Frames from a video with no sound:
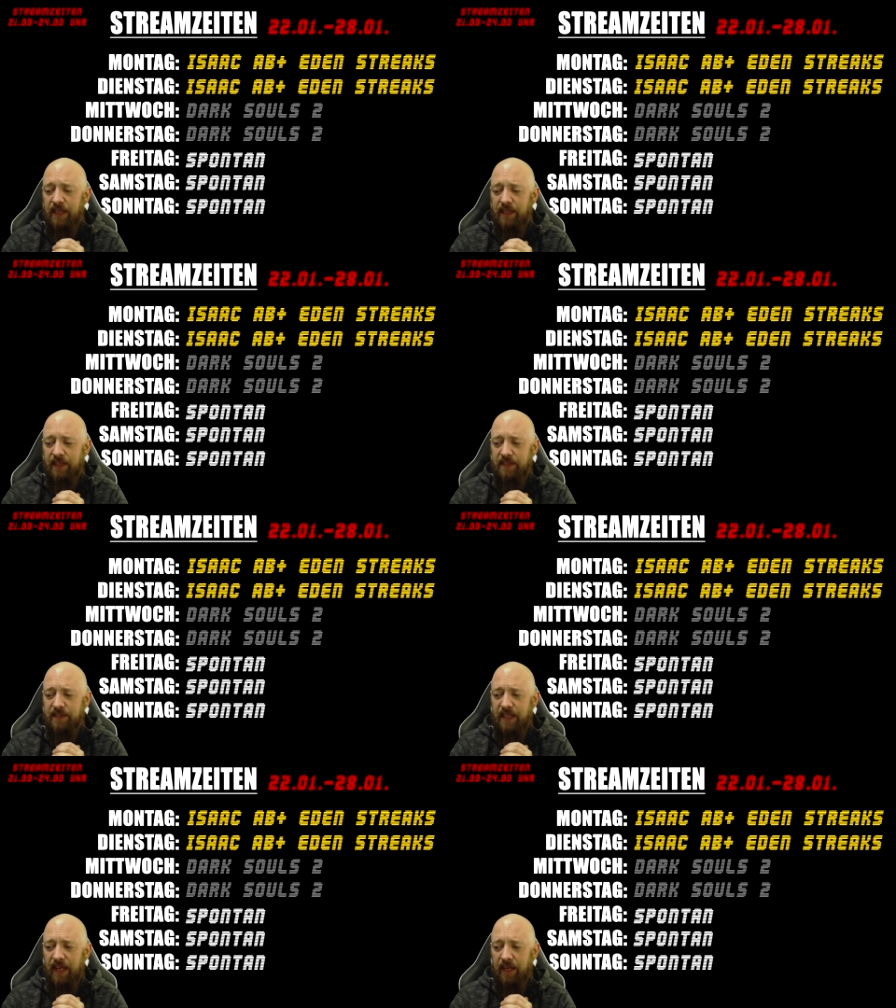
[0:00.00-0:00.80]
Äh, das ist
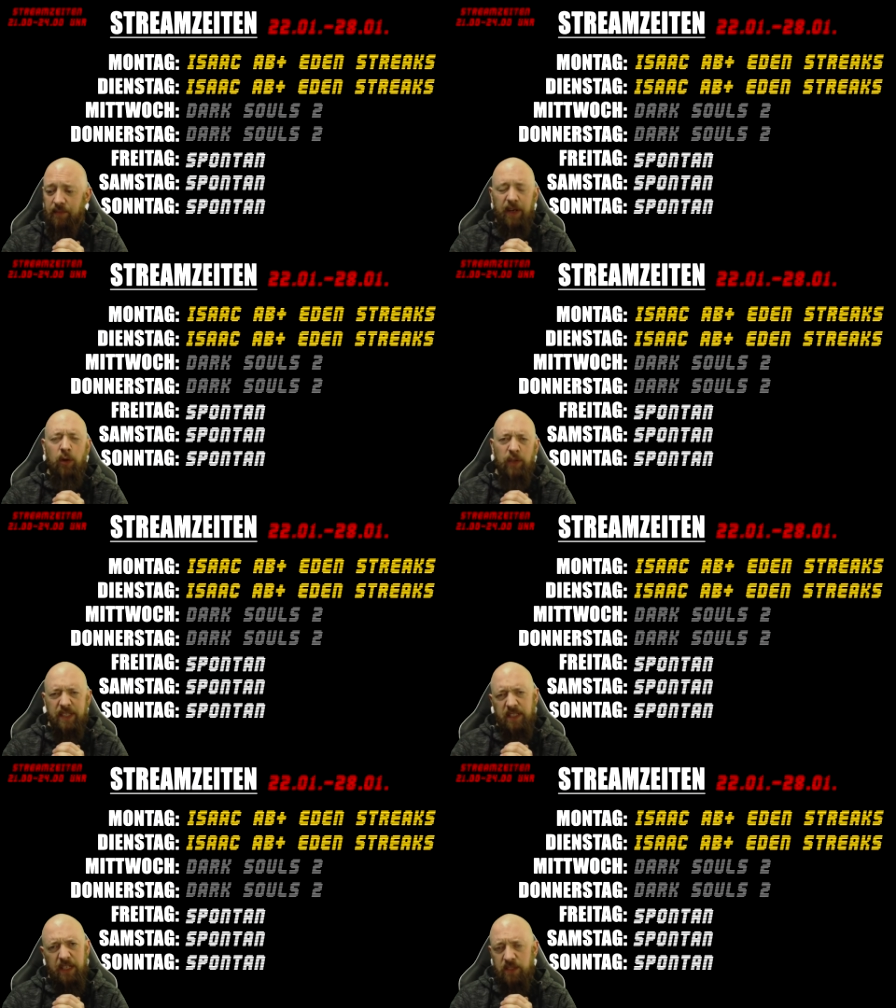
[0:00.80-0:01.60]
klar, waren noch
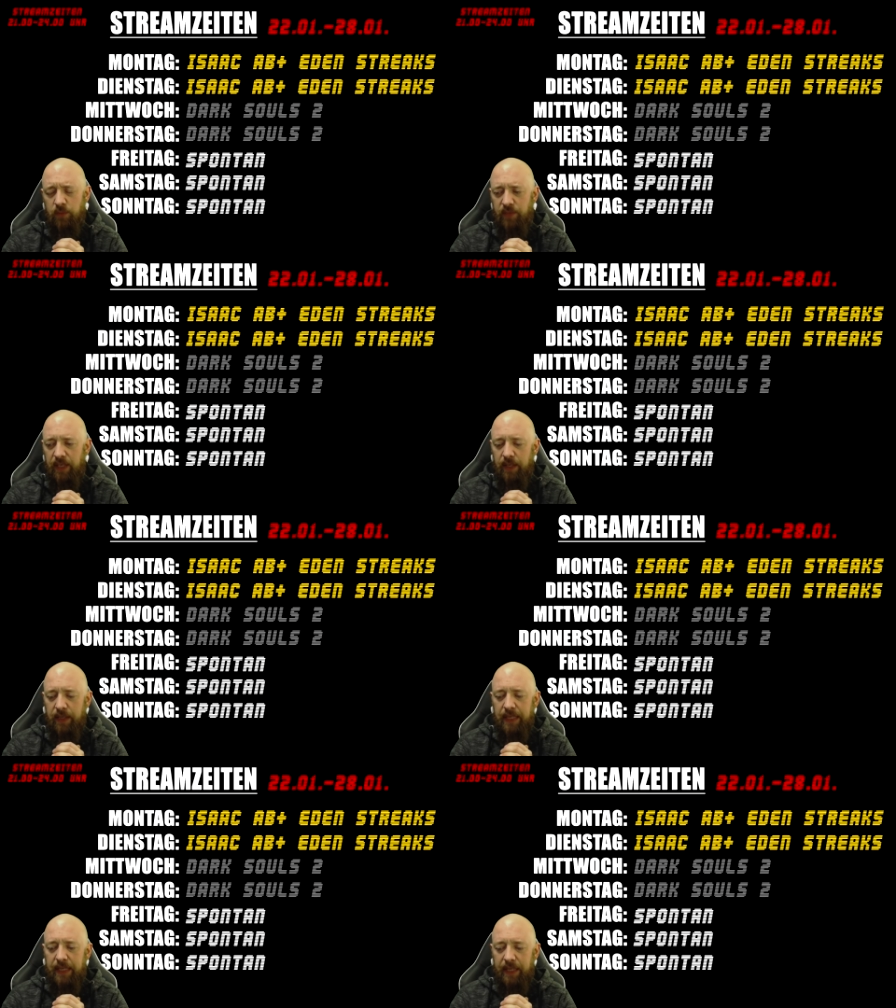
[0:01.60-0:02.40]
nicht ganz so viele.
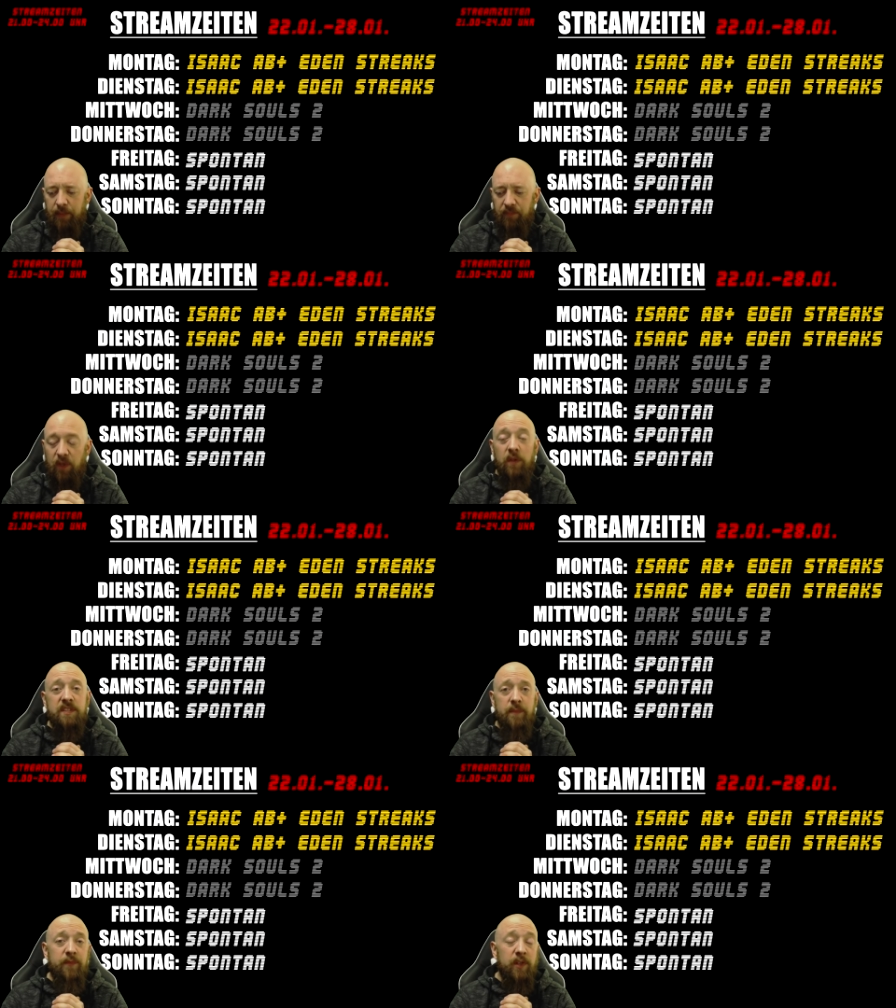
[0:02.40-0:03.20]
Ähm,
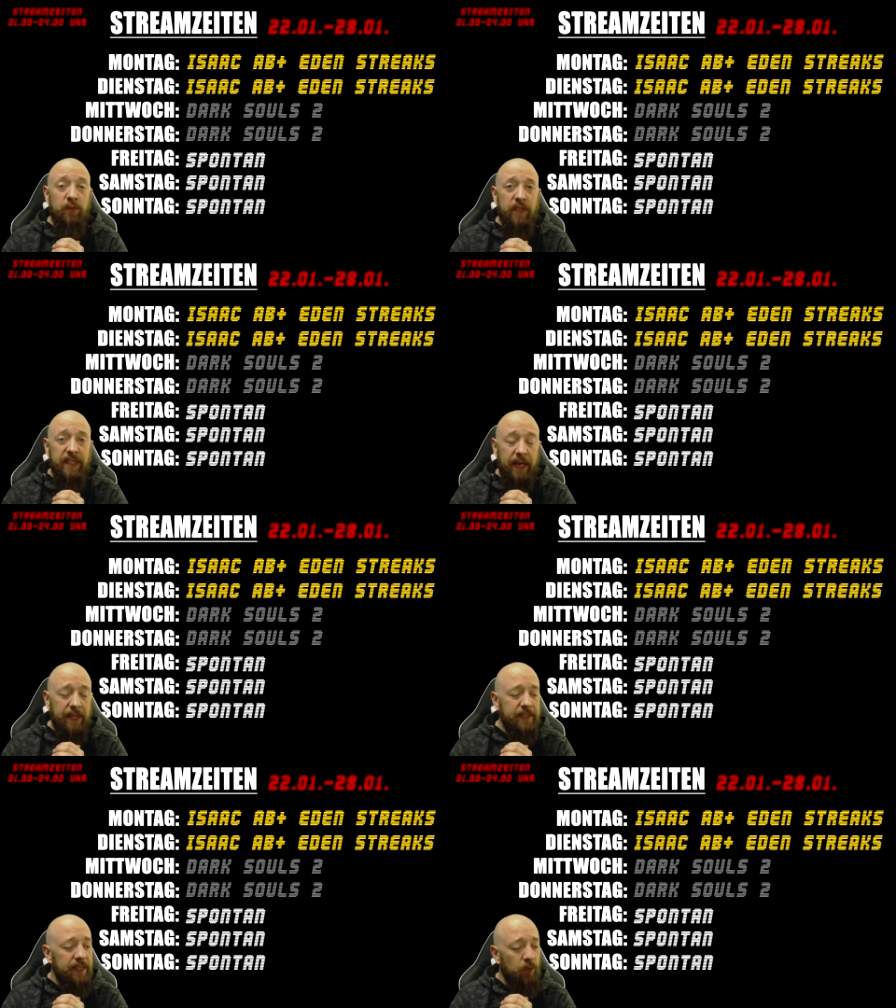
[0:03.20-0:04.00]
trotzdem vielen, vielen
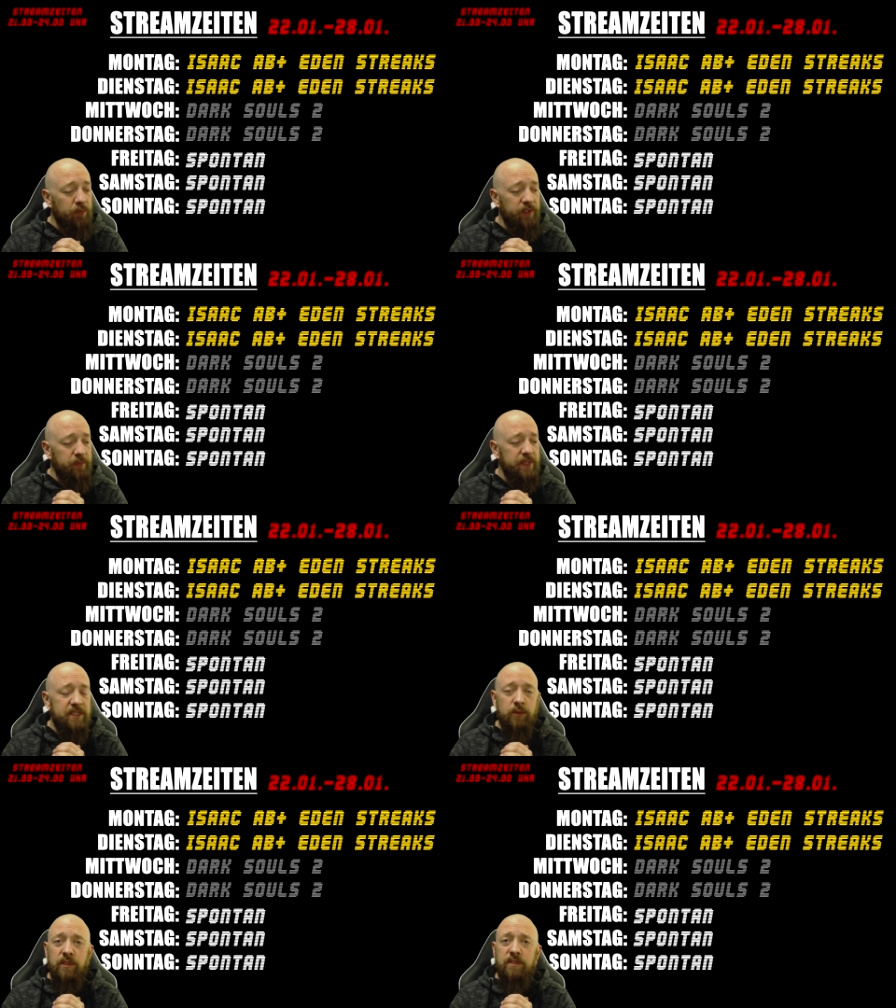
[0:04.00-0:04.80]
Dank auch für die Bits
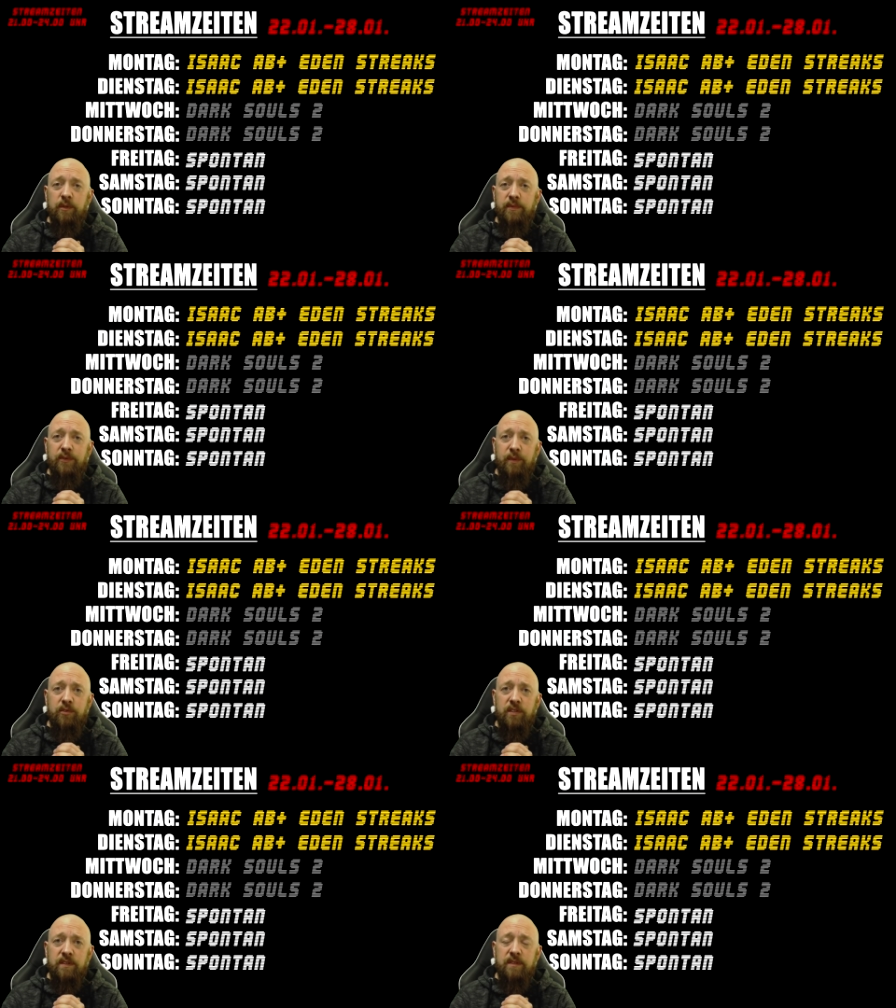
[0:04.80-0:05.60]
und die
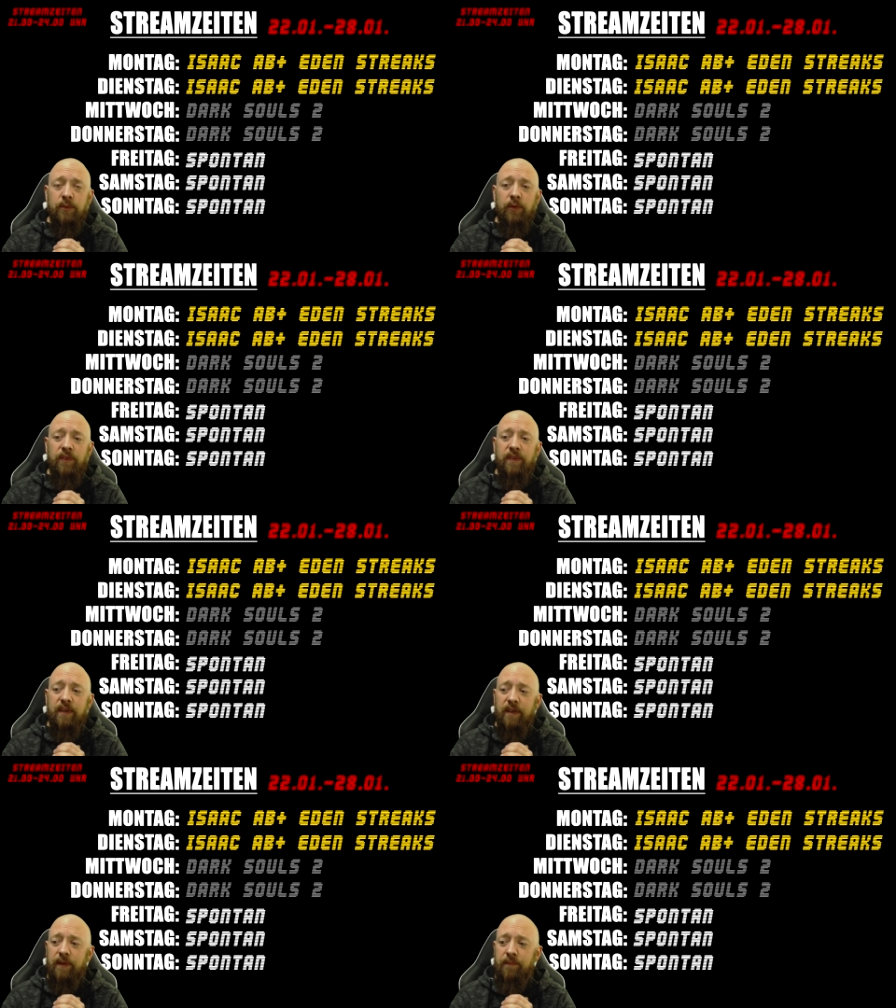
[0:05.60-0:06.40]
Subscriptions und
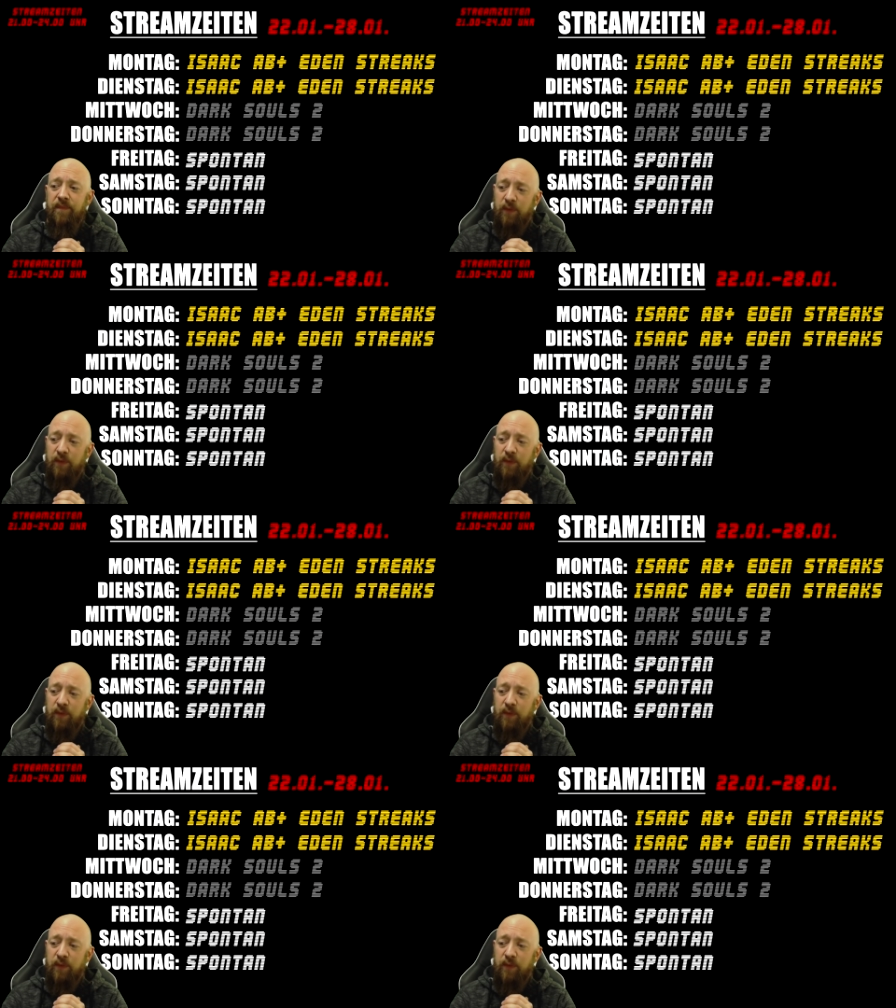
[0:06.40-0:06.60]
ähm,